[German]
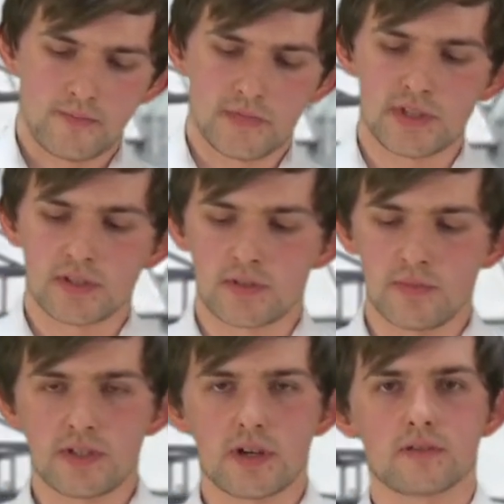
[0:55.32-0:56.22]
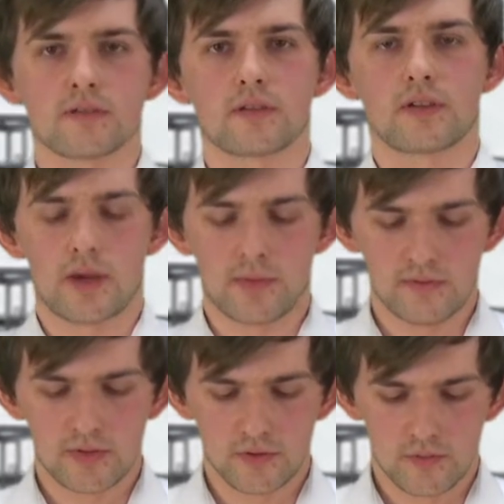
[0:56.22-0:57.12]
Den Transmitter kann man
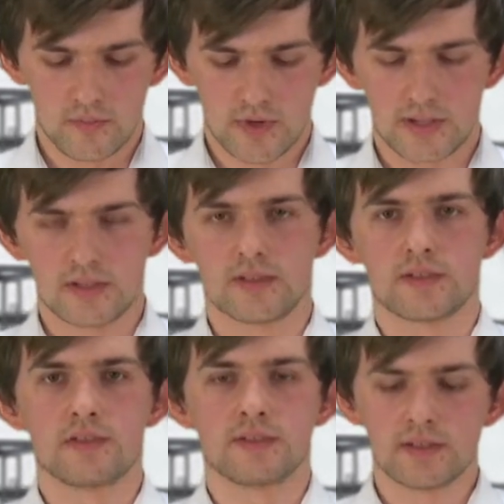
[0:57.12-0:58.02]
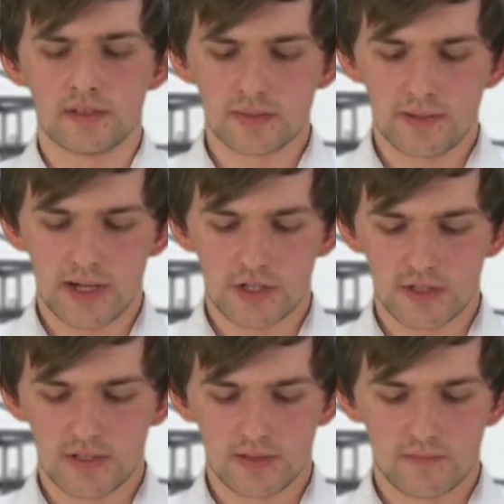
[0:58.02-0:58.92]
wiederum an dieses Display
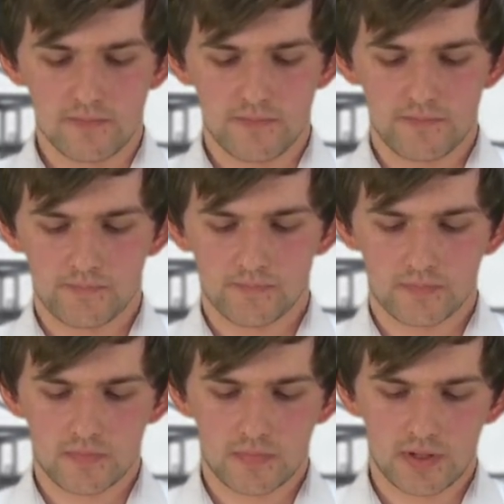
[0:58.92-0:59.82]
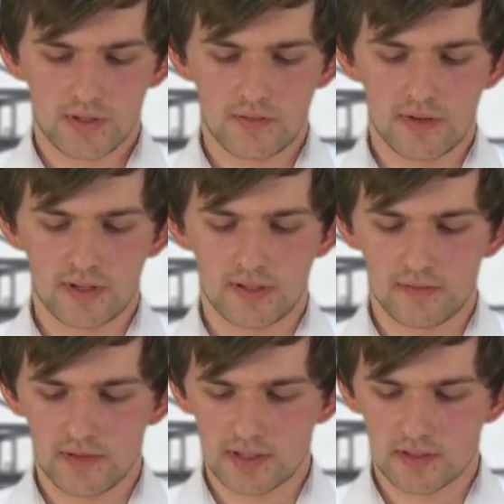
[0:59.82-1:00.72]
anschließen. Hier werden die
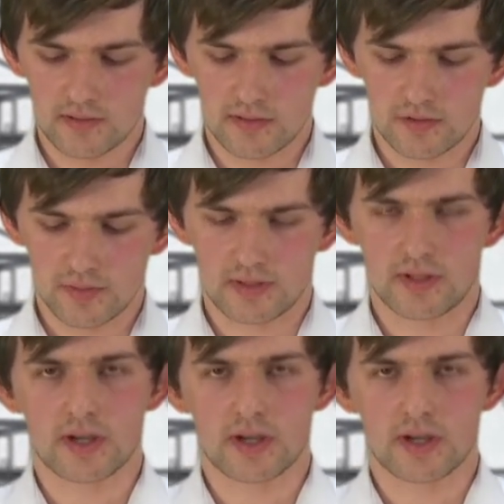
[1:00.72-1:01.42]
Werte entsprechend